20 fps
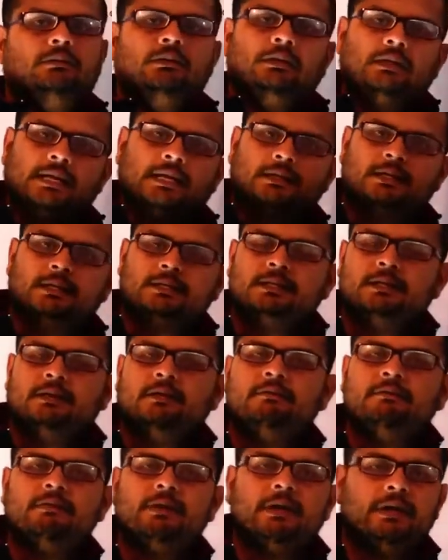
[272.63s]
लाइक द
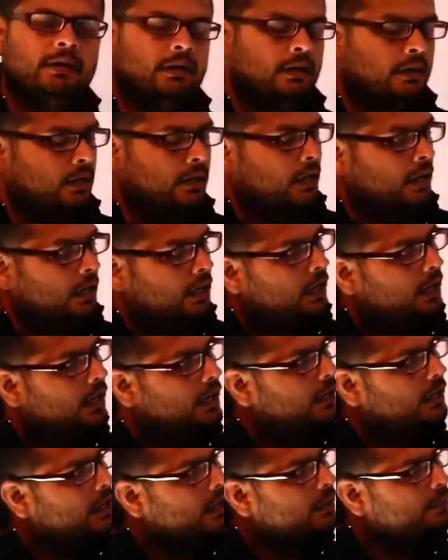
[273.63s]
सेम वे
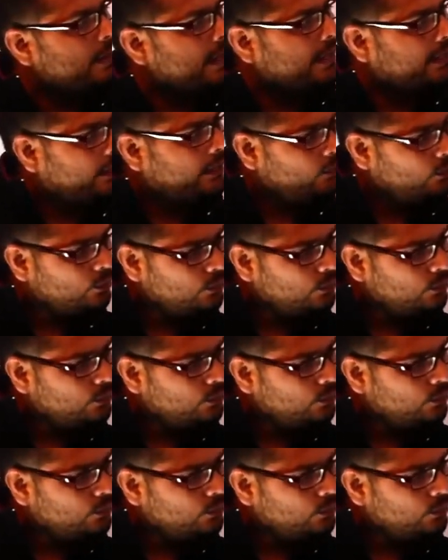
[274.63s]
अगर मैंने